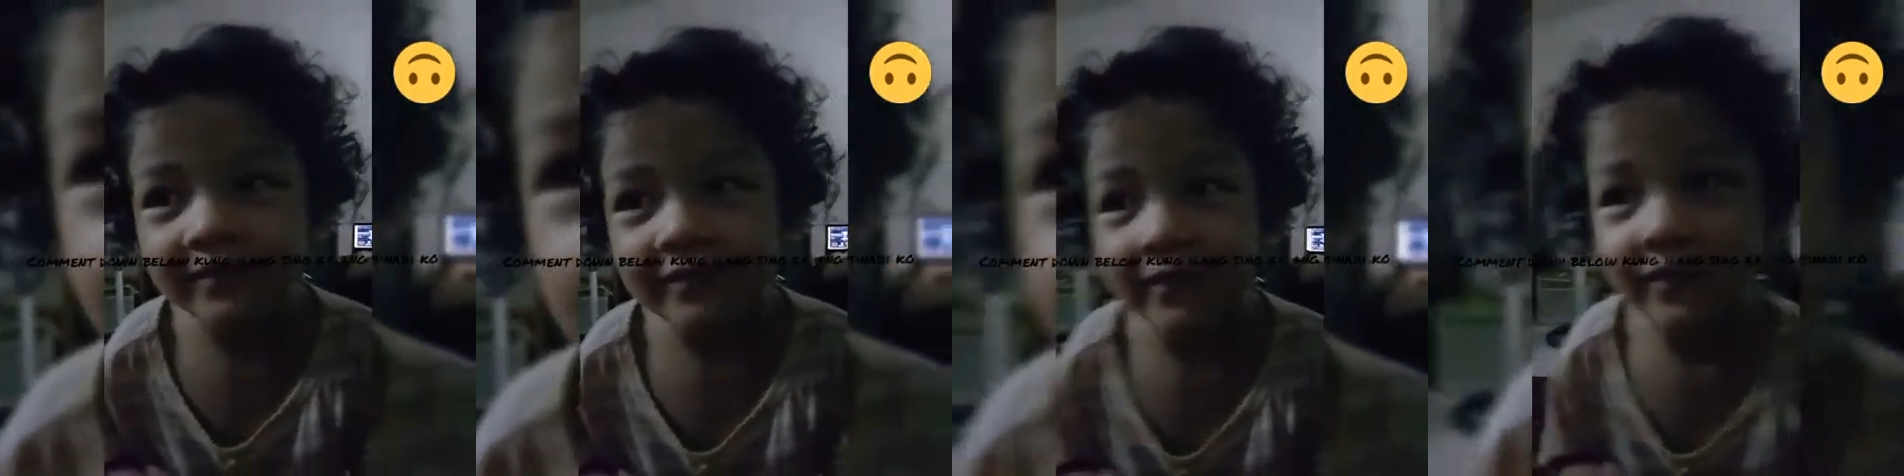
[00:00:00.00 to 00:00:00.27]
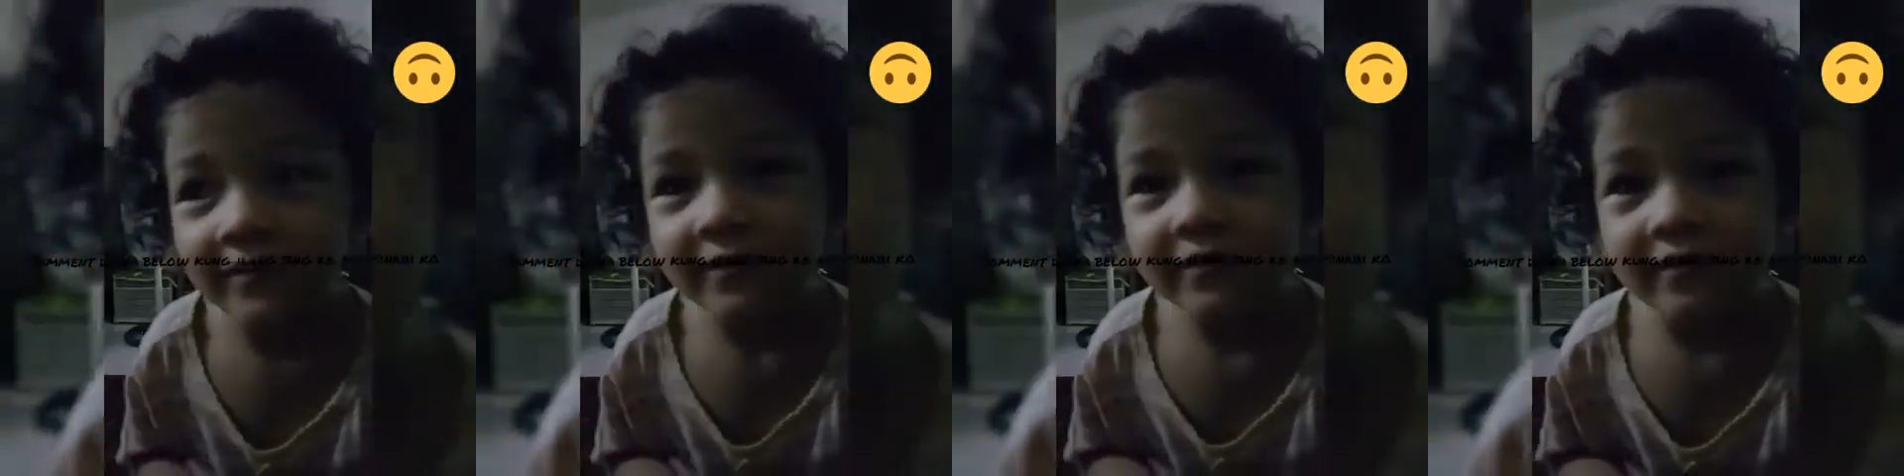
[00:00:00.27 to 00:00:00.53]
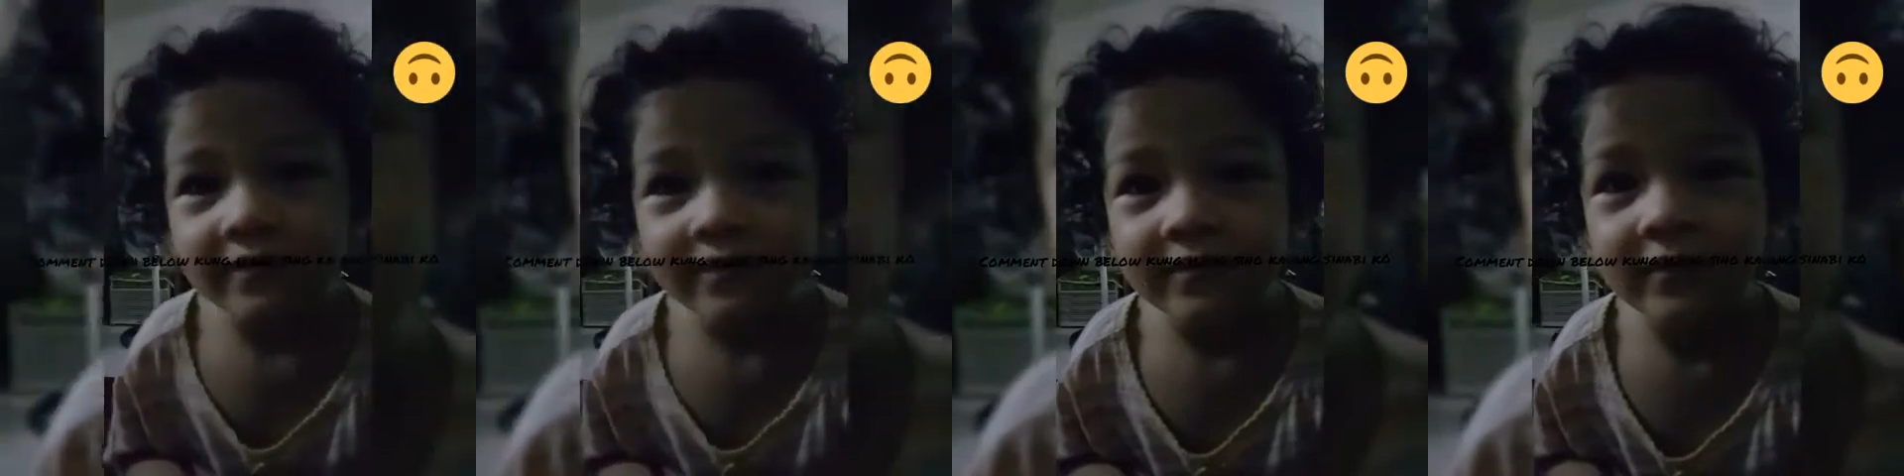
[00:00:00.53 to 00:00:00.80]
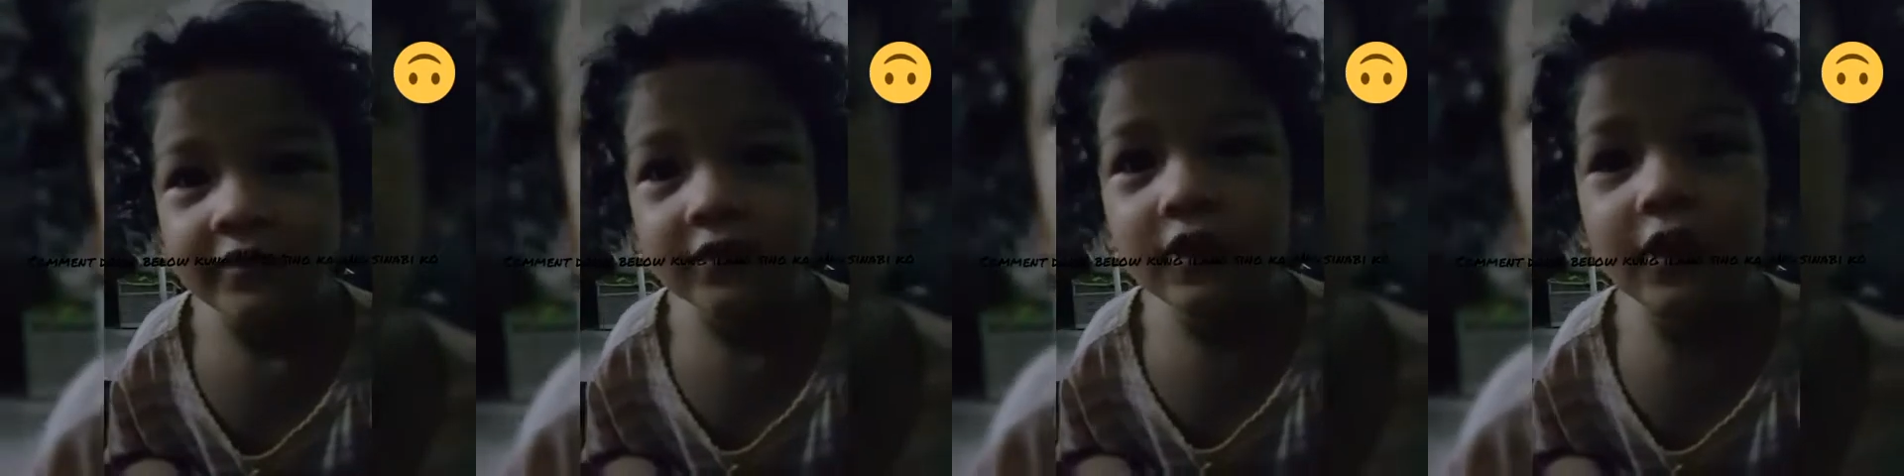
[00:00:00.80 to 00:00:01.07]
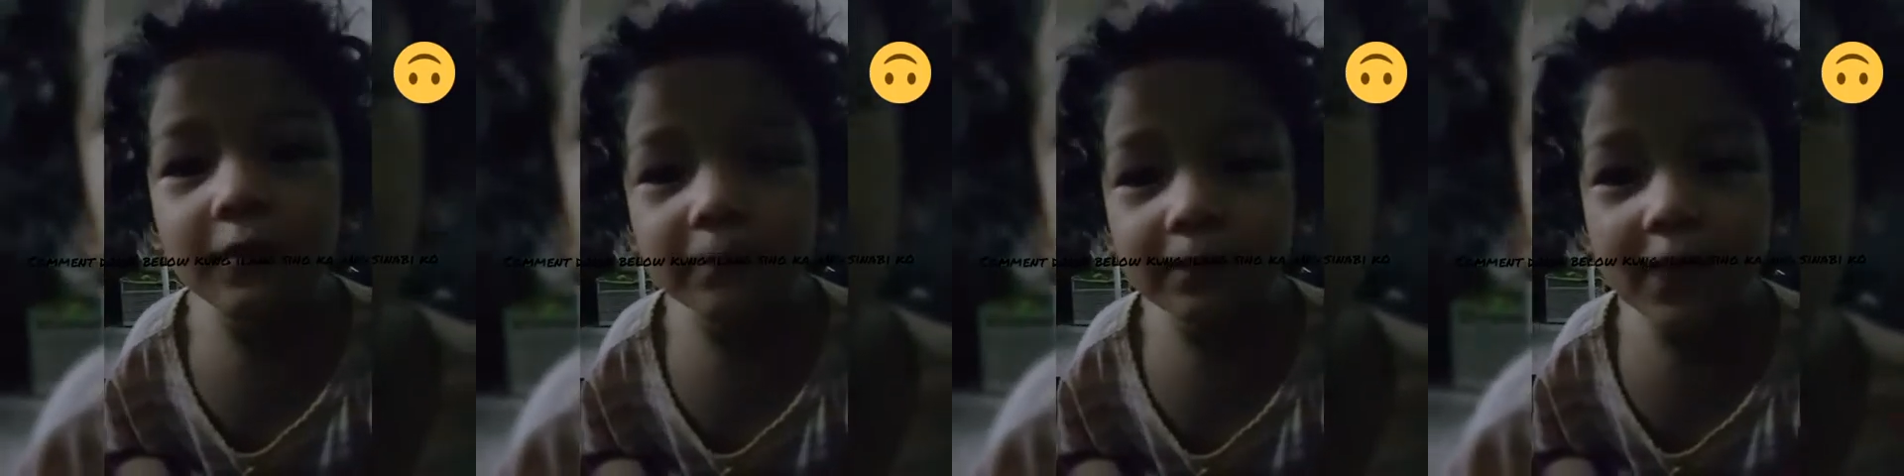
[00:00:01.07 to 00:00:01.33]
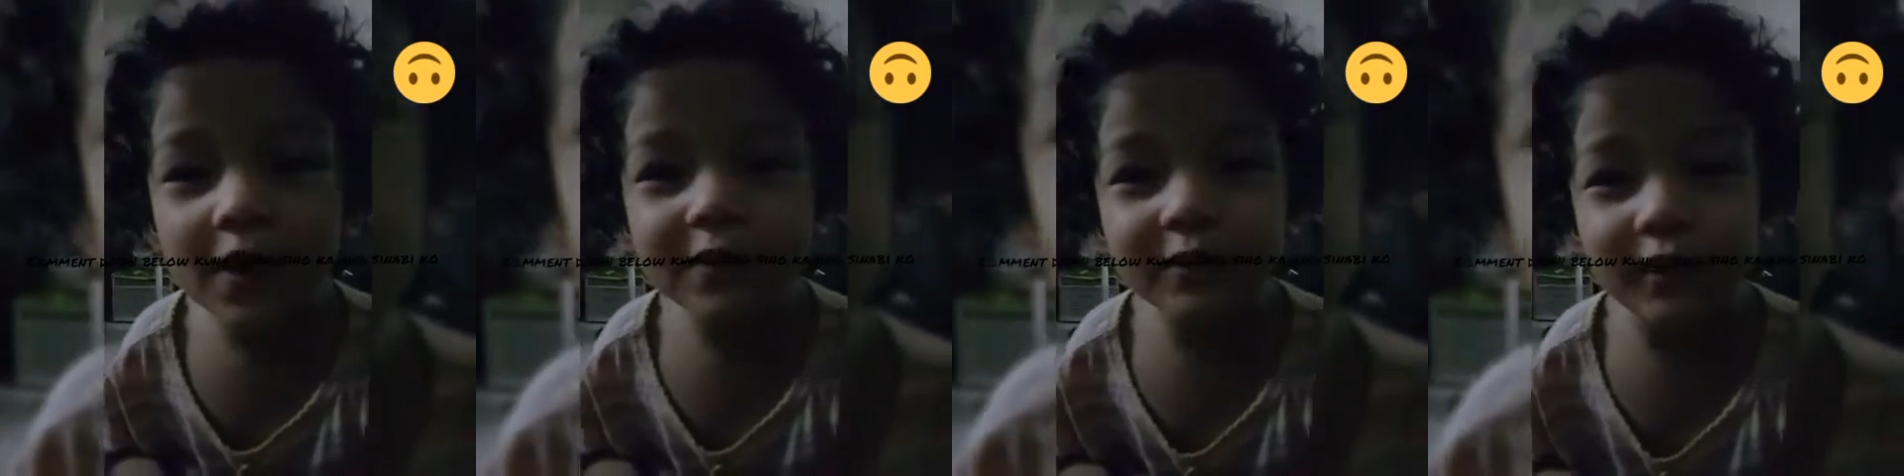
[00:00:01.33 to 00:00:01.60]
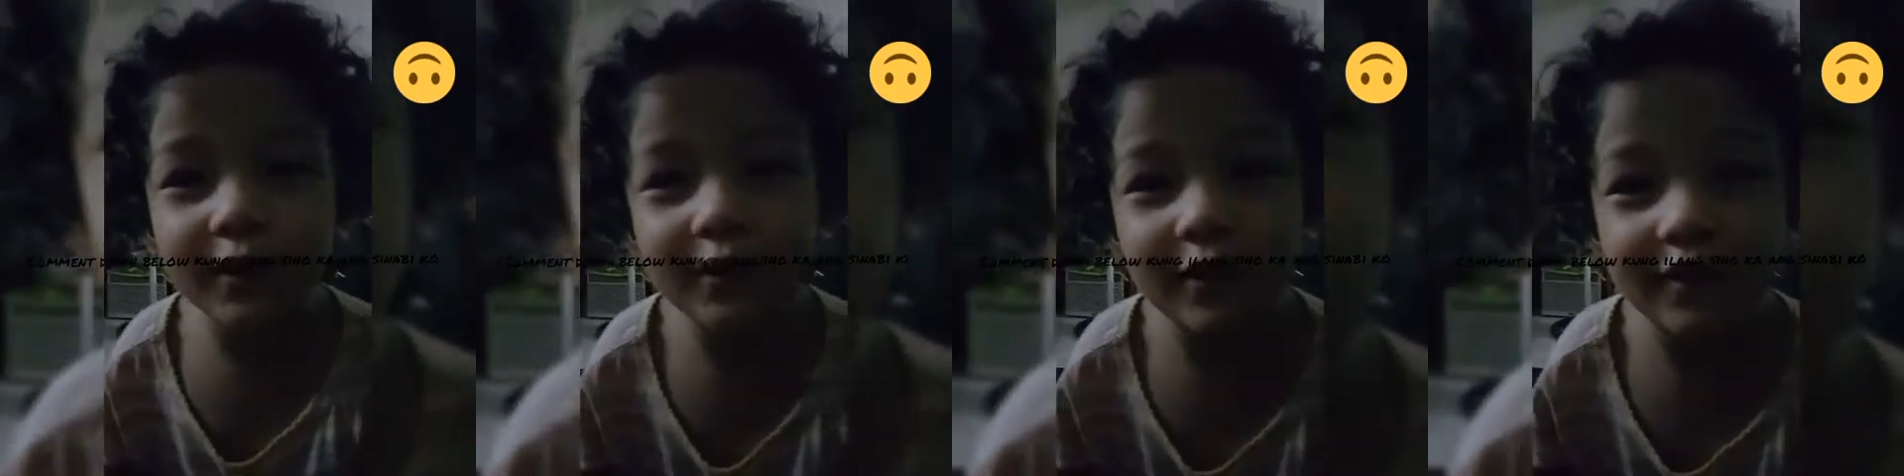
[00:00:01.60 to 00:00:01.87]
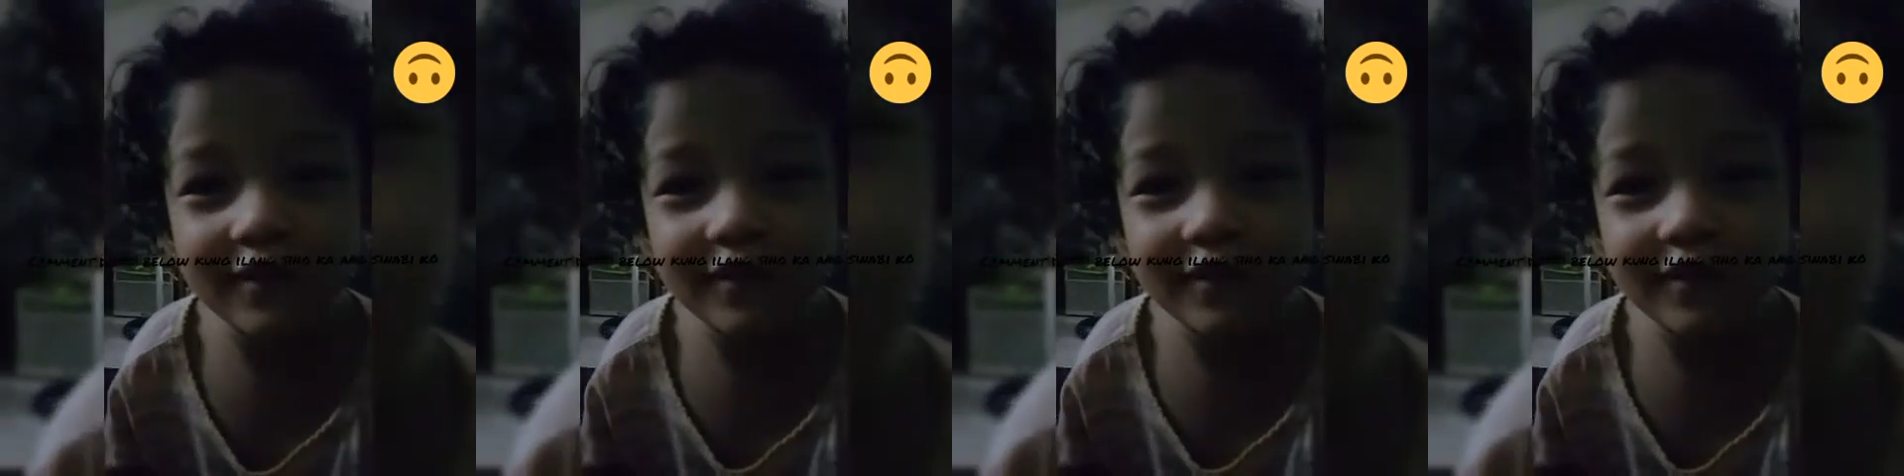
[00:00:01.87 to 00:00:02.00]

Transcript: Computer. Computer.